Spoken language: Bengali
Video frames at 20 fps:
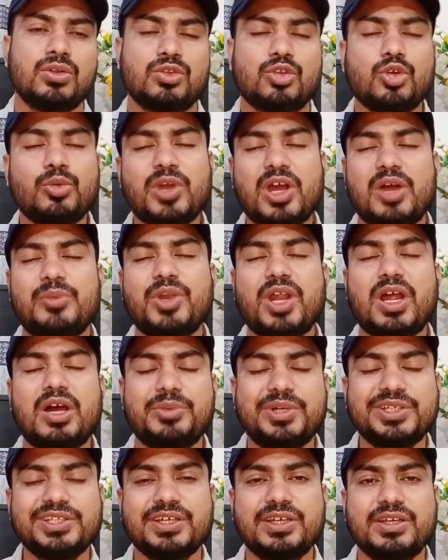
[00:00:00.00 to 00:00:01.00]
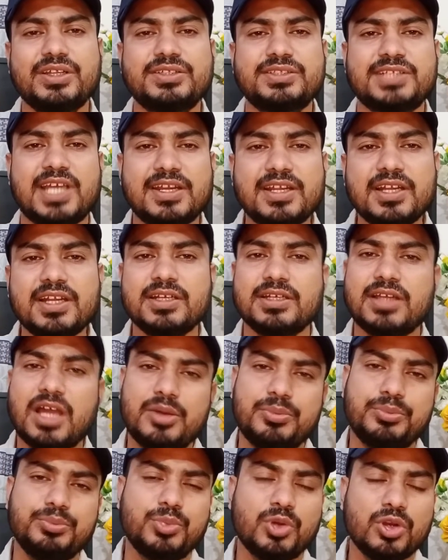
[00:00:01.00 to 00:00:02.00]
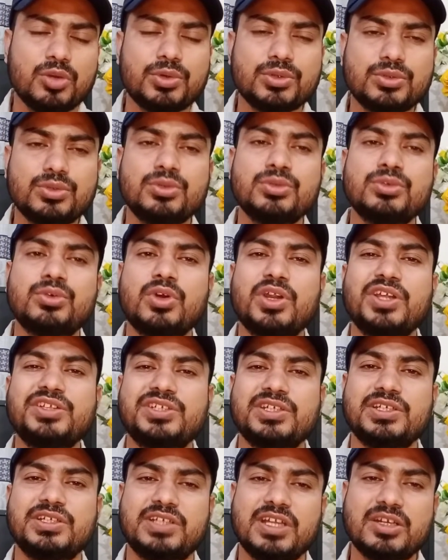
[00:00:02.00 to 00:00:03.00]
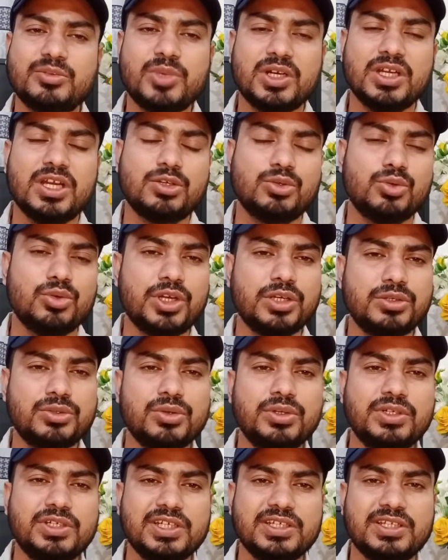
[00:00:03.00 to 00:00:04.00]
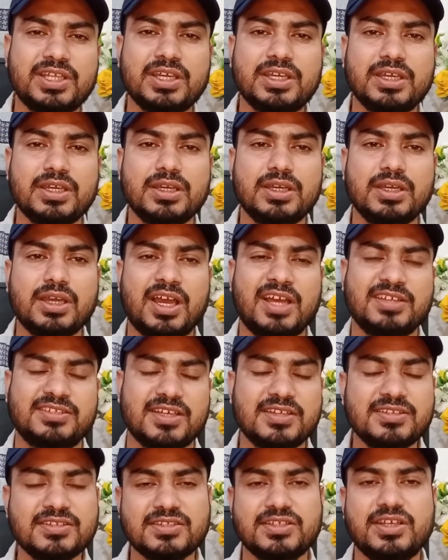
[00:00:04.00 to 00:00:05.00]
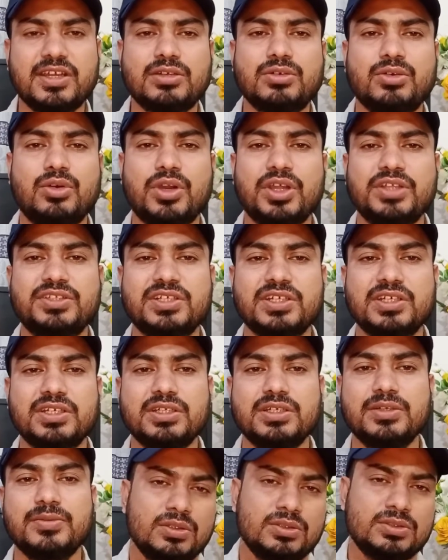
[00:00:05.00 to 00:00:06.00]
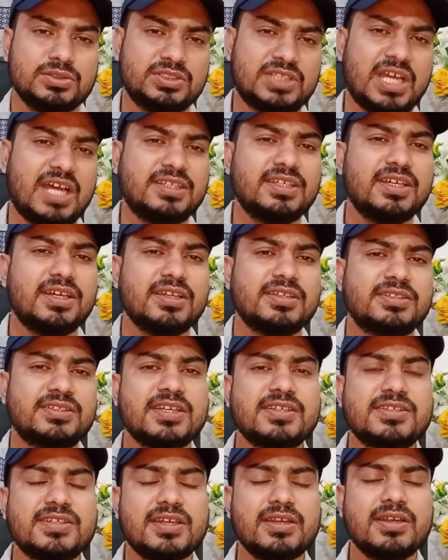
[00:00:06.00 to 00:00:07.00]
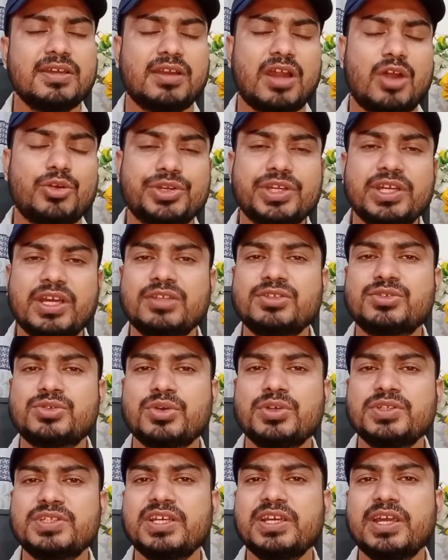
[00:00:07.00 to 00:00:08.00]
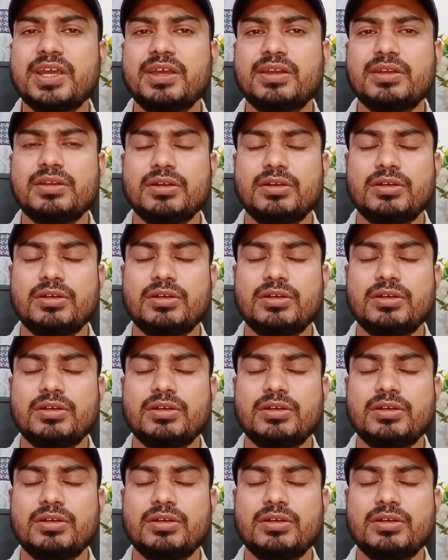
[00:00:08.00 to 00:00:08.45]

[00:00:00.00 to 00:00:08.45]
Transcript: তবে আমরা আমাদের চ্যানেলের নাম পরিবর্তন করেছি টেক বাংলা টুকে টোয়েন্টি থেকে হাসানস টেক করেছি যাদের সিসিএনএ রাউটিং অ্যান্ড সুইজিংয়ের